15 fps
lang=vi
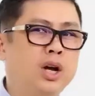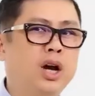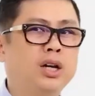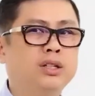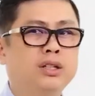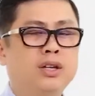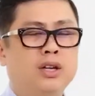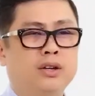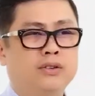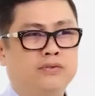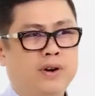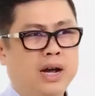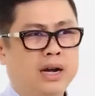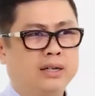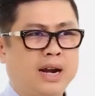nơi
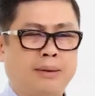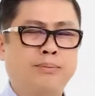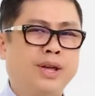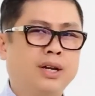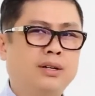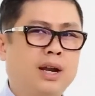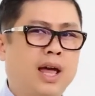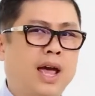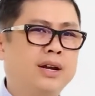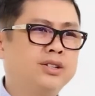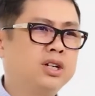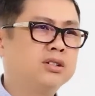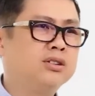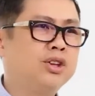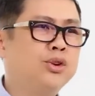và đặc biệt là Hải
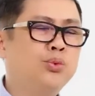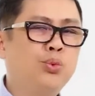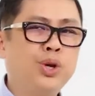rất yêu